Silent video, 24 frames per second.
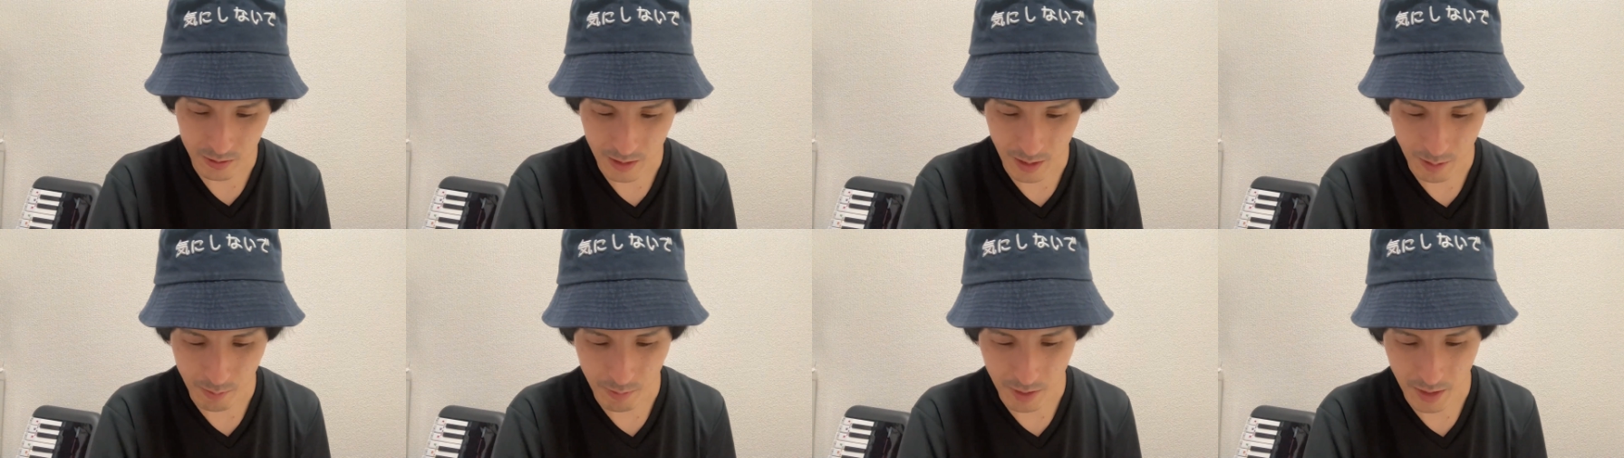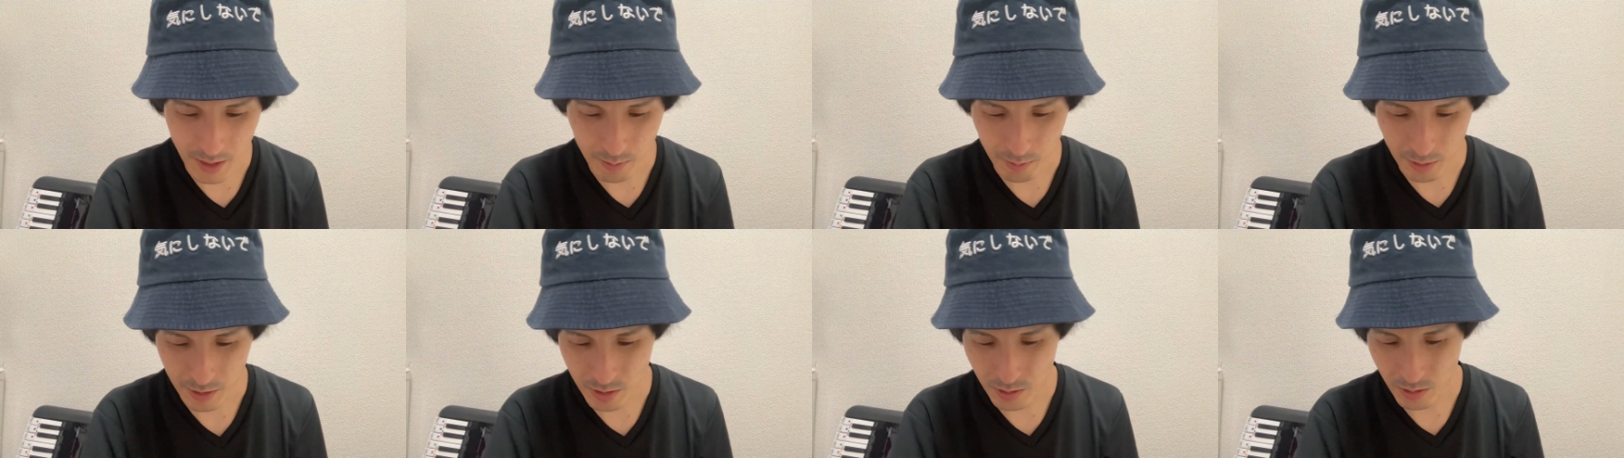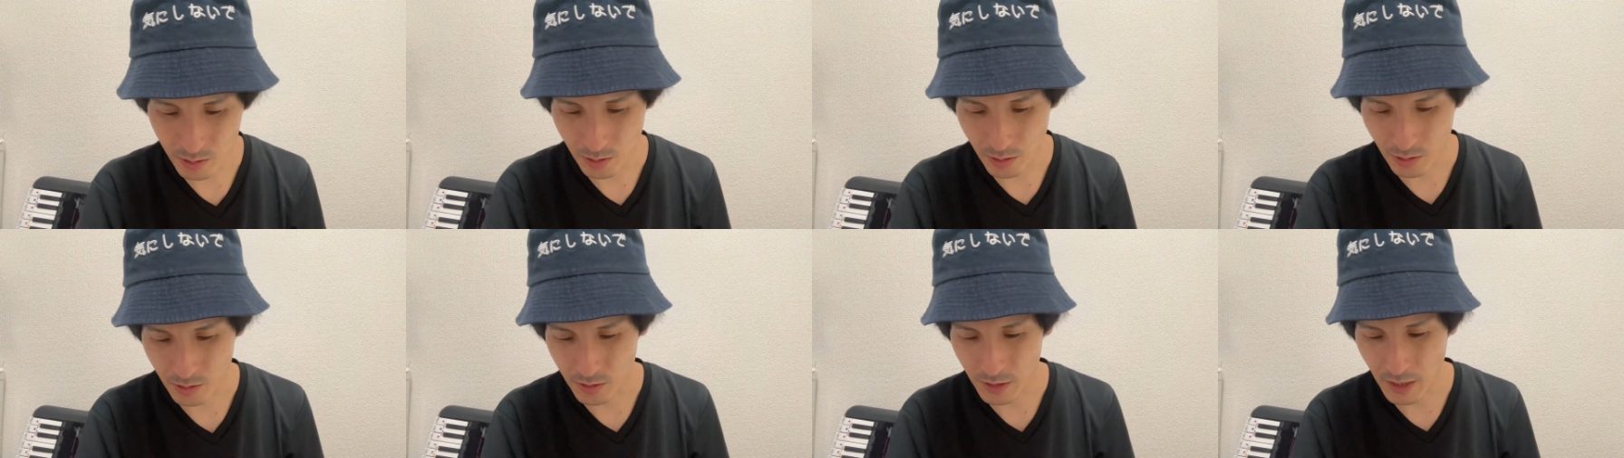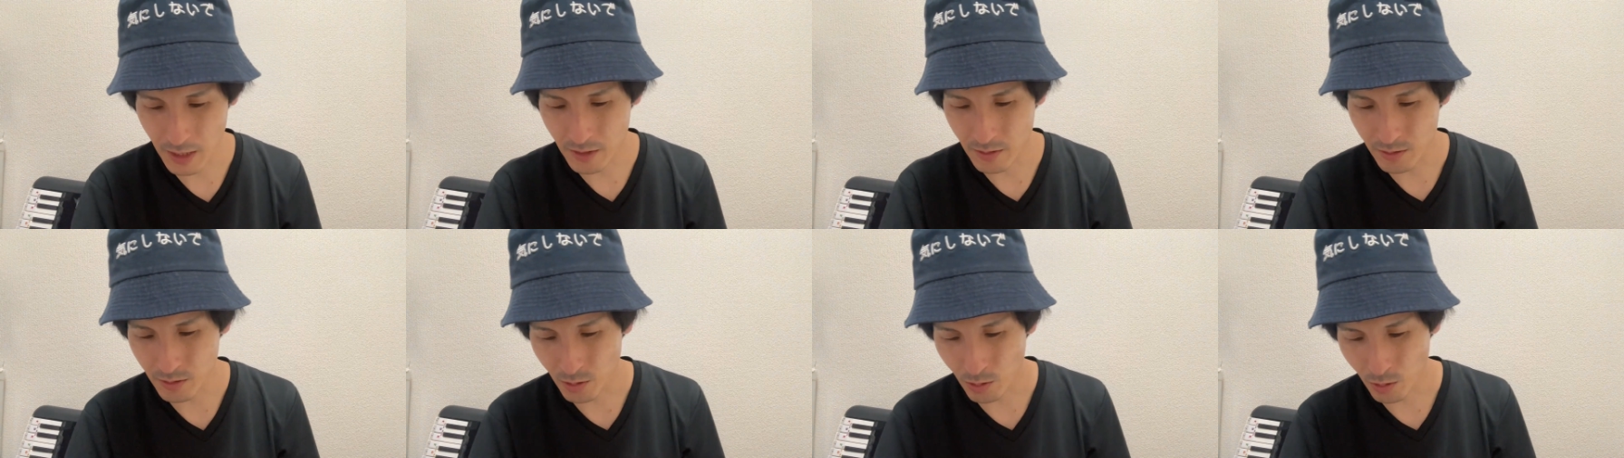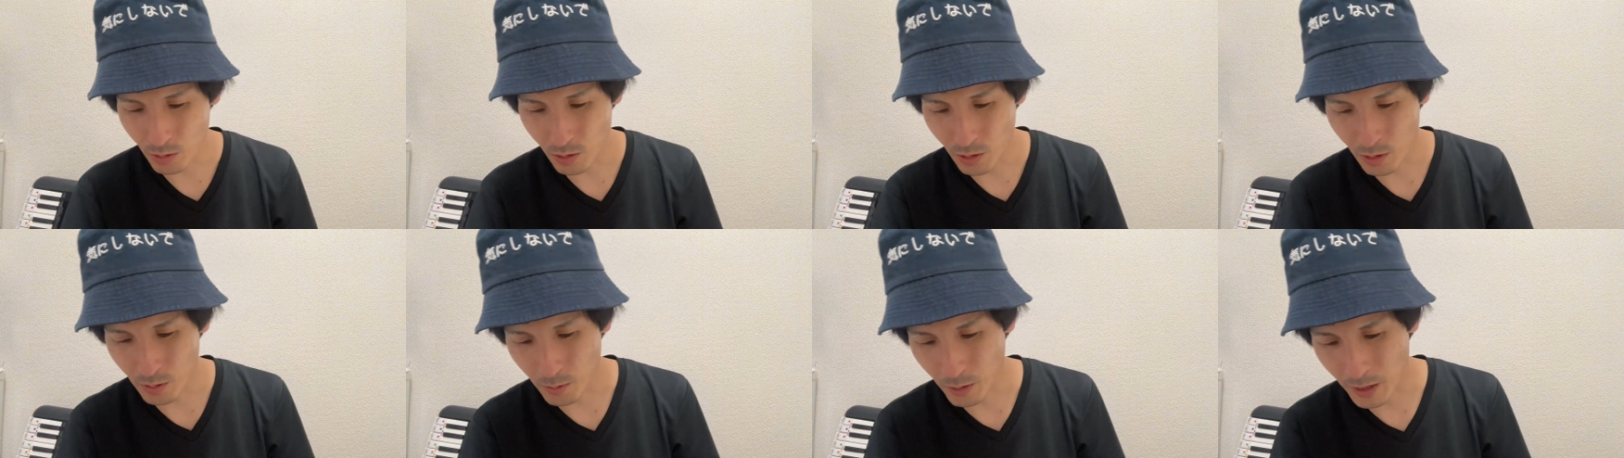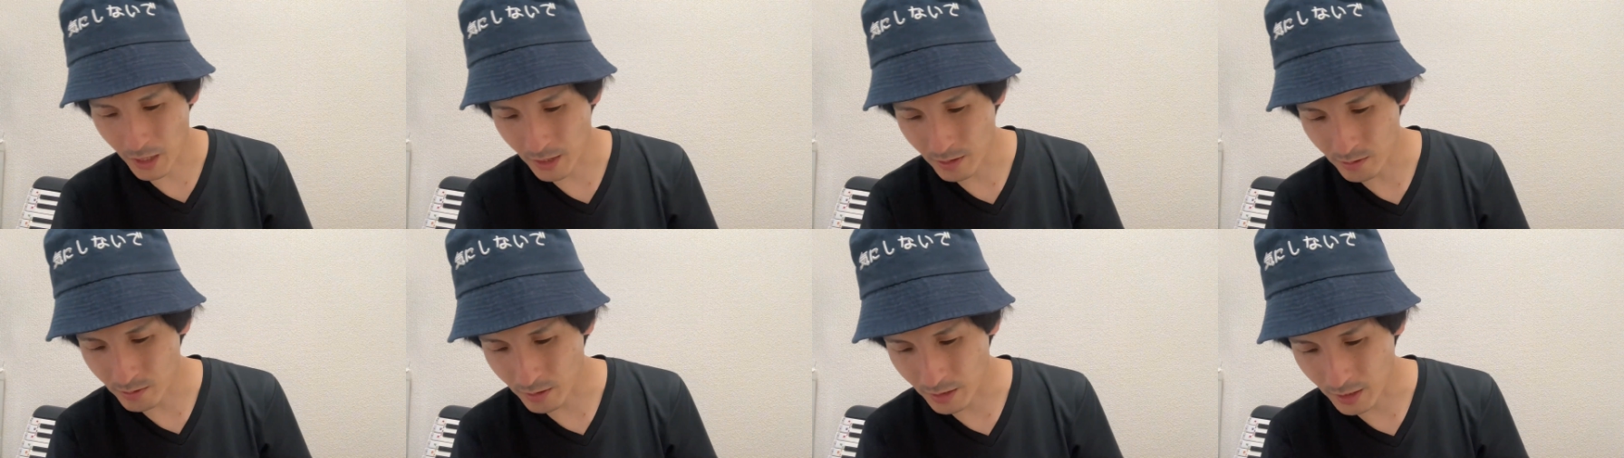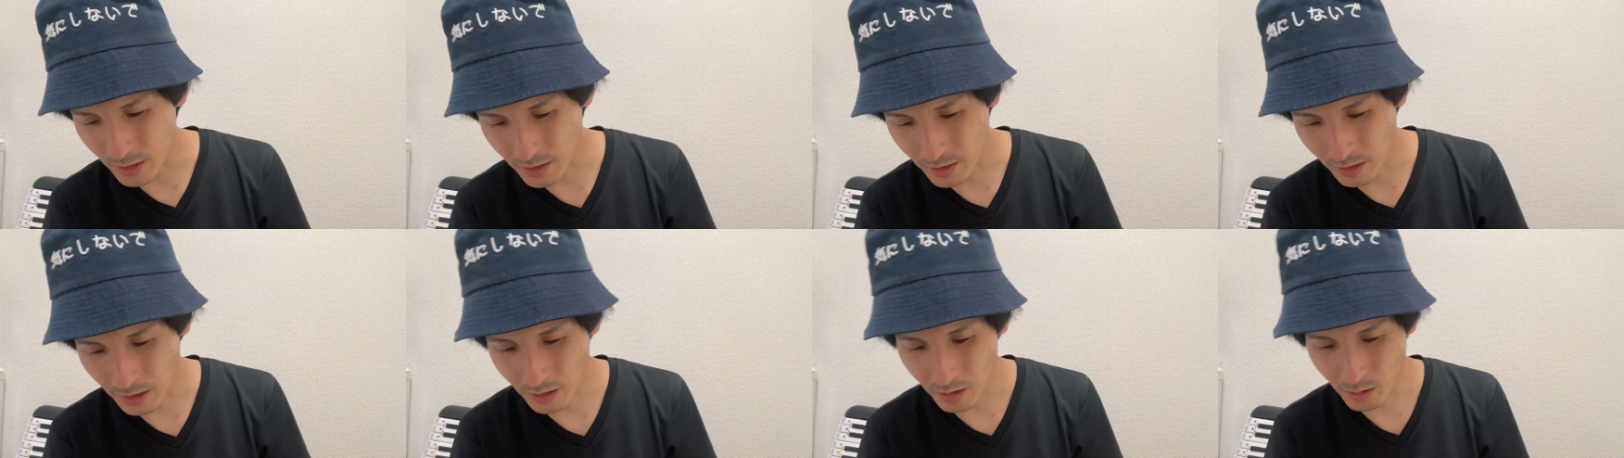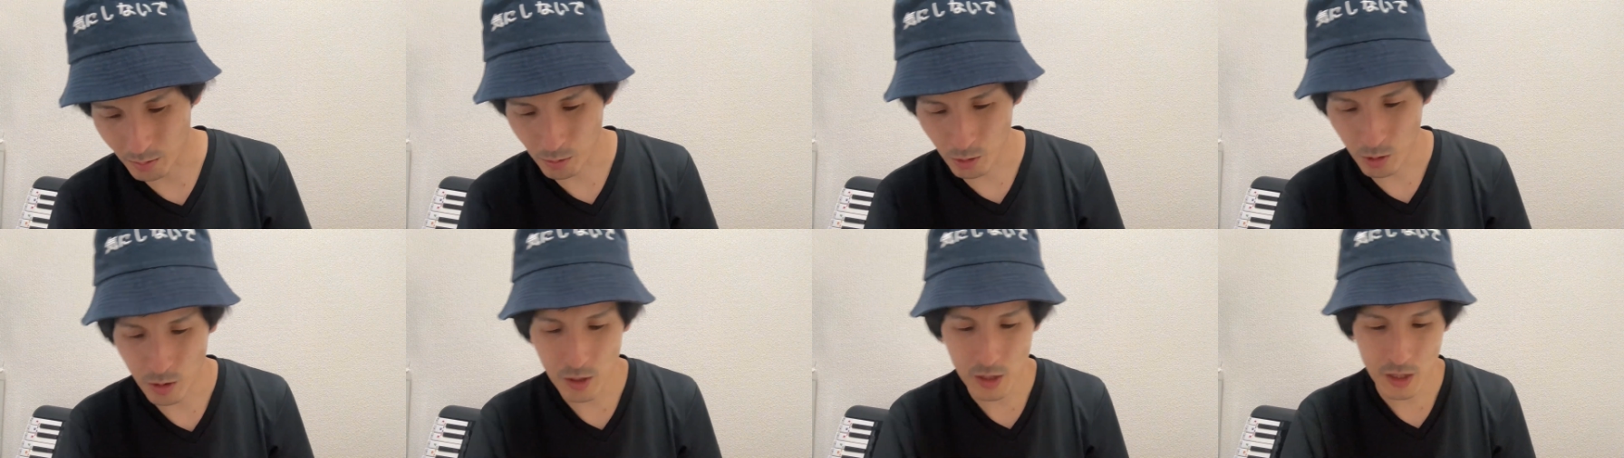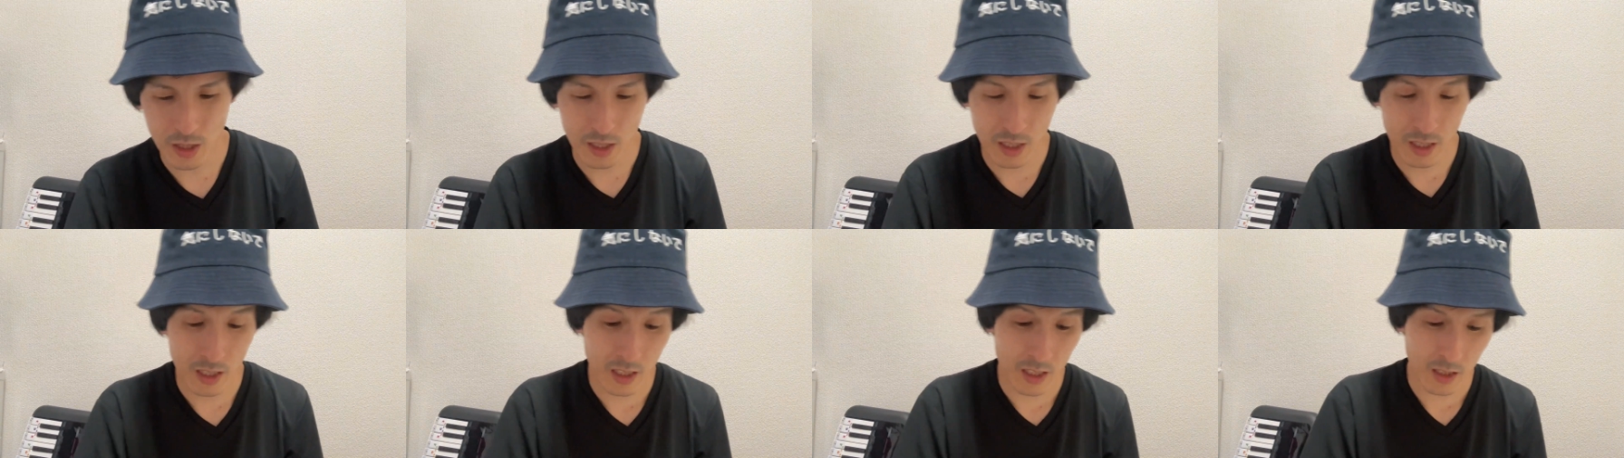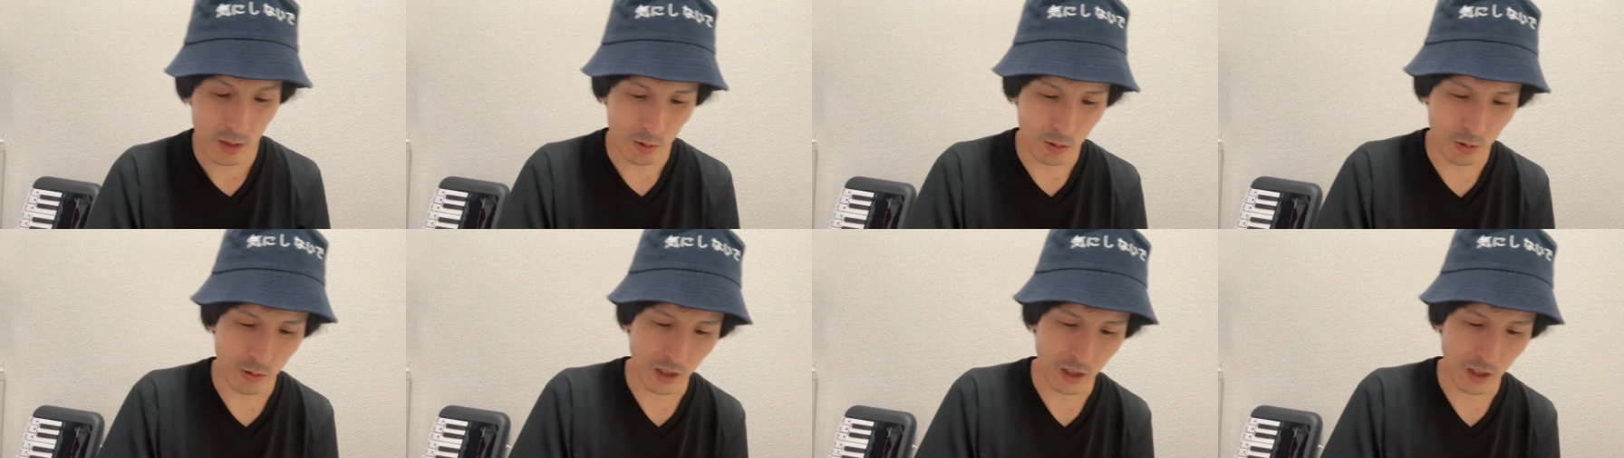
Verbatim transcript: さんもあればちょっとずれるところもあるんですけれども、今